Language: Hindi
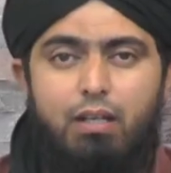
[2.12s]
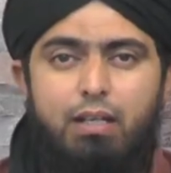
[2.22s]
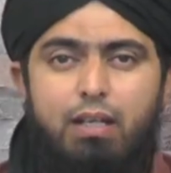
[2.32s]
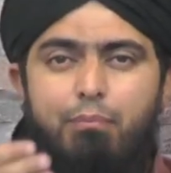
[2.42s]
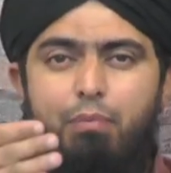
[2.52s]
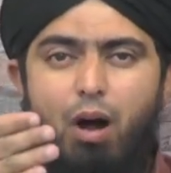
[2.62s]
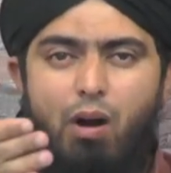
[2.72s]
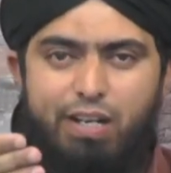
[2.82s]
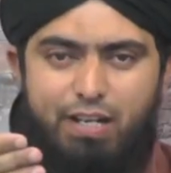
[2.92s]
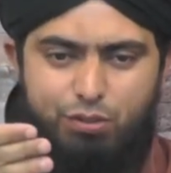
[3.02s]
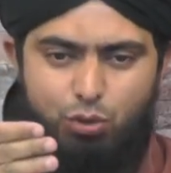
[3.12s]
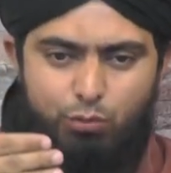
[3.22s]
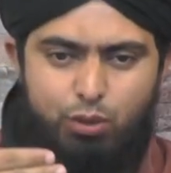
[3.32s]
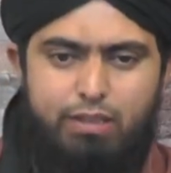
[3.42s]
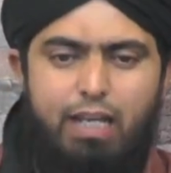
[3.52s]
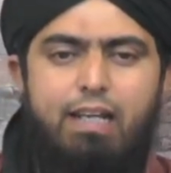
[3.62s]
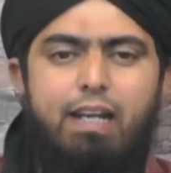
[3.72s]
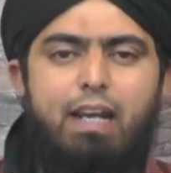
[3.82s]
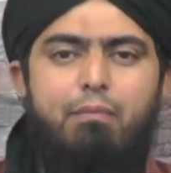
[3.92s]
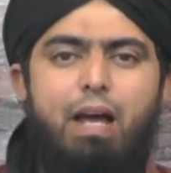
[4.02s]
यानी अब ऑडियंस जो मुझे देख
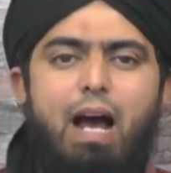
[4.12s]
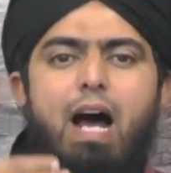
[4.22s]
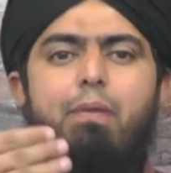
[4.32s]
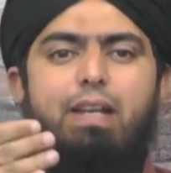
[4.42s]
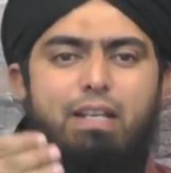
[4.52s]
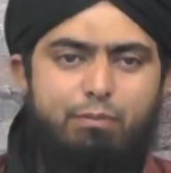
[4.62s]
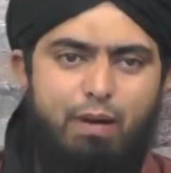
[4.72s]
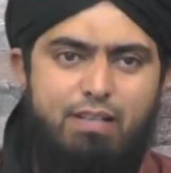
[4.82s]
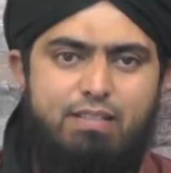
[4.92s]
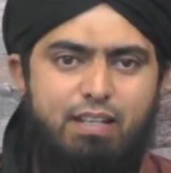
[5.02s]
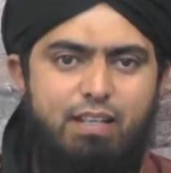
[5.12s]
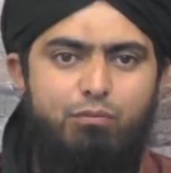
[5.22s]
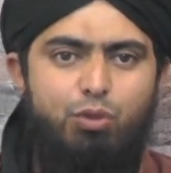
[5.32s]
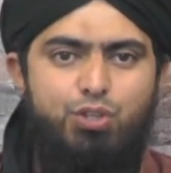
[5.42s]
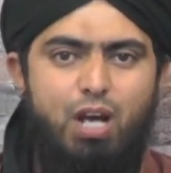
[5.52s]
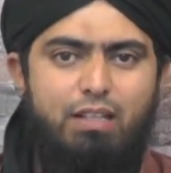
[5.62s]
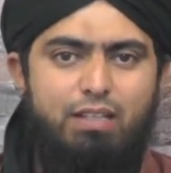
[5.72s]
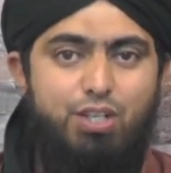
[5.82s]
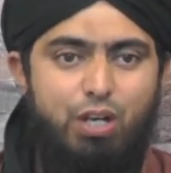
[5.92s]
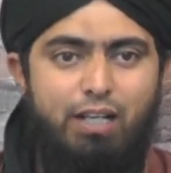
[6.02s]
रहे हैं मैं आपके एतबार से वो चांद
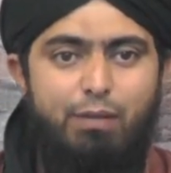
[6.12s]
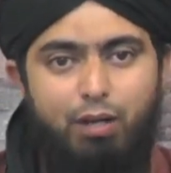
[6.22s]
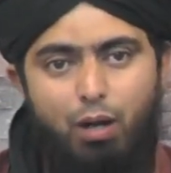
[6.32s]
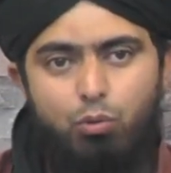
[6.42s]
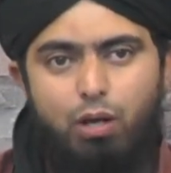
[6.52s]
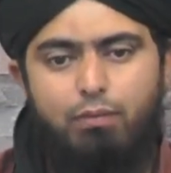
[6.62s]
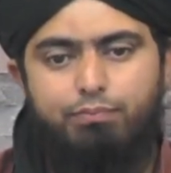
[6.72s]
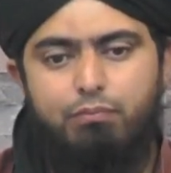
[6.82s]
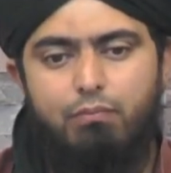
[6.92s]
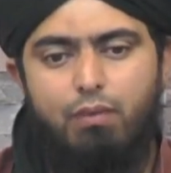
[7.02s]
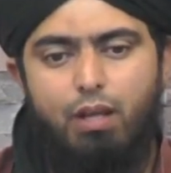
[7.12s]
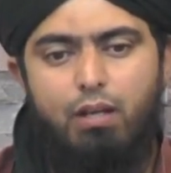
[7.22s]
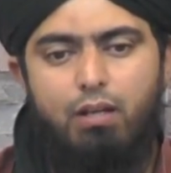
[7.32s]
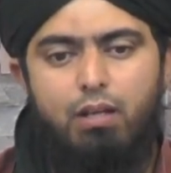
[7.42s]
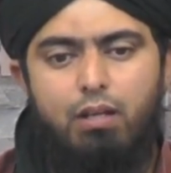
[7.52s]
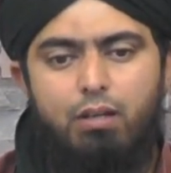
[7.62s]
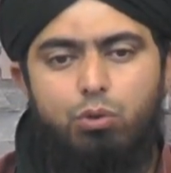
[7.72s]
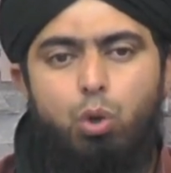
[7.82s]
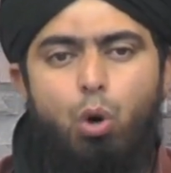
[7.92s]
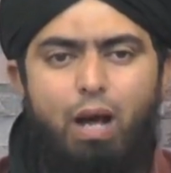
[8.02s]
की शक्लें बनाऊंगा
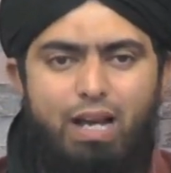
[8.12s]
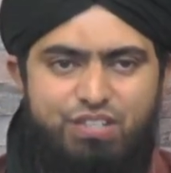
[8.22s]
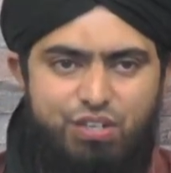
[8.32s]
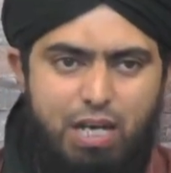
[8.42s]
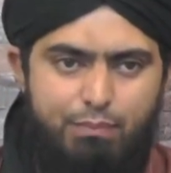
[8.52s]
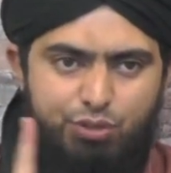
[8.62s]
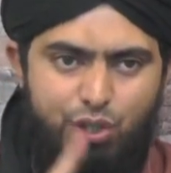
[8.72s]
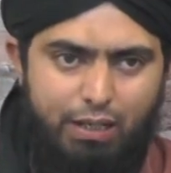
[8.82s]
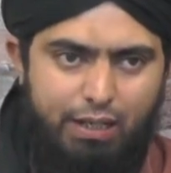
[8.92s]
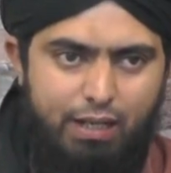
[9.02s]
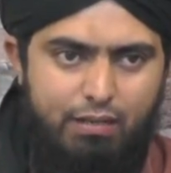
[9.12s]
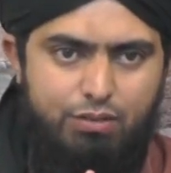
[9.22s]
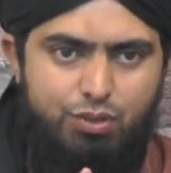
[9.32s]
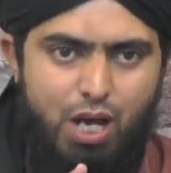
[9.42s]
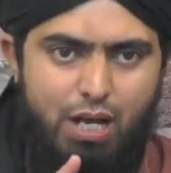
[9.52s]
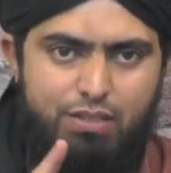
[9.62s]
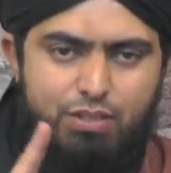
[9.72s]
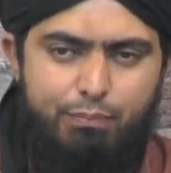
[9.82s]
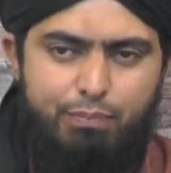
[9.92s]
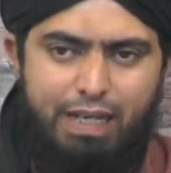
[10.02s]
दो एक्सट्रीम शक्लें चांद
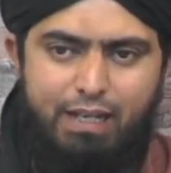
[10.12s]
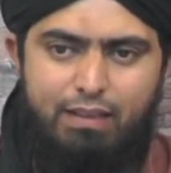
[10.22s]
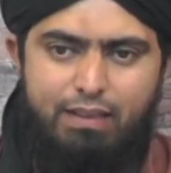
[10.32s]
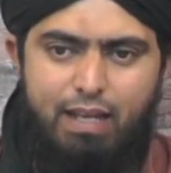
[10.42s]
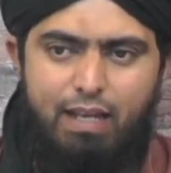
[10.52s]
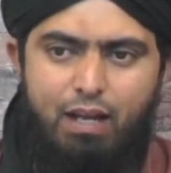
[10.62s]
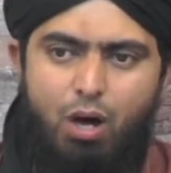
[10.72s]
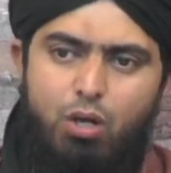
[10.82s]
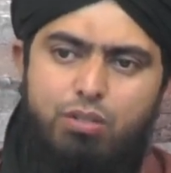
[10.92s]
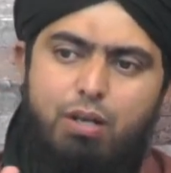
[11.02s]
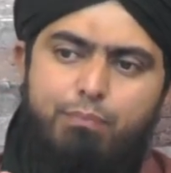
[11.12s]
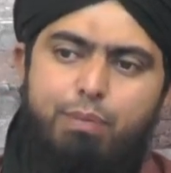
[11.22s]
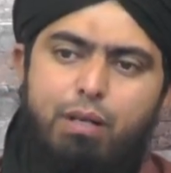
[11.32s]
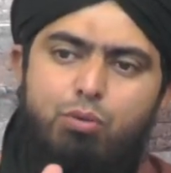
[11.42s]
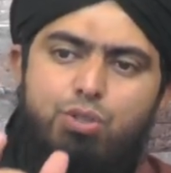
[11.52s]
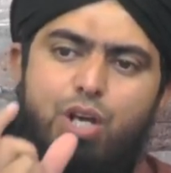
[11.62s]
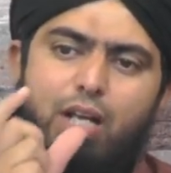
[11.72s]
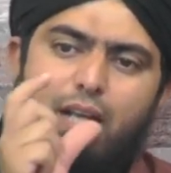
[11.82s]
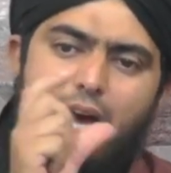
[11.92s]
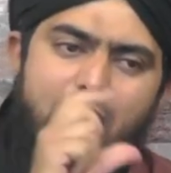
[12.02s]
जब निकलता है और जब बिल्कुल
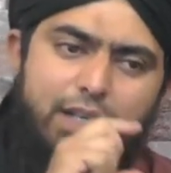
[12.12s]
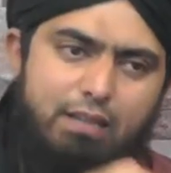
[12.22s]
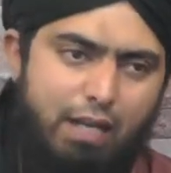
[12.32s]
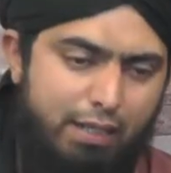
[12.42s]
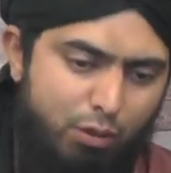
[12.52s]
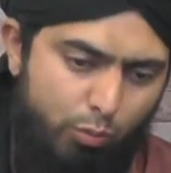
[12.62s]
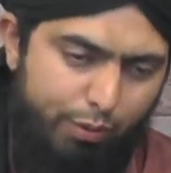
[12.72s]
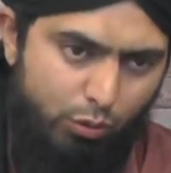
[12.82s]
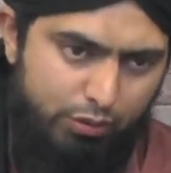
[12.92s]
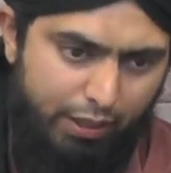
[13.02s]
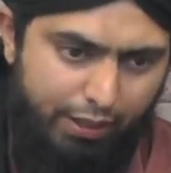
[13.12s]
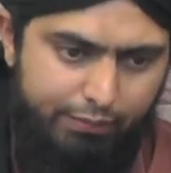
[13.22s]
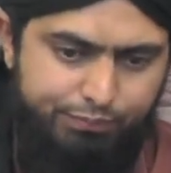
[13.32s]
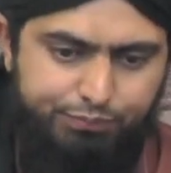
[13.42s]
चांद आखिरी तारीखों में होता है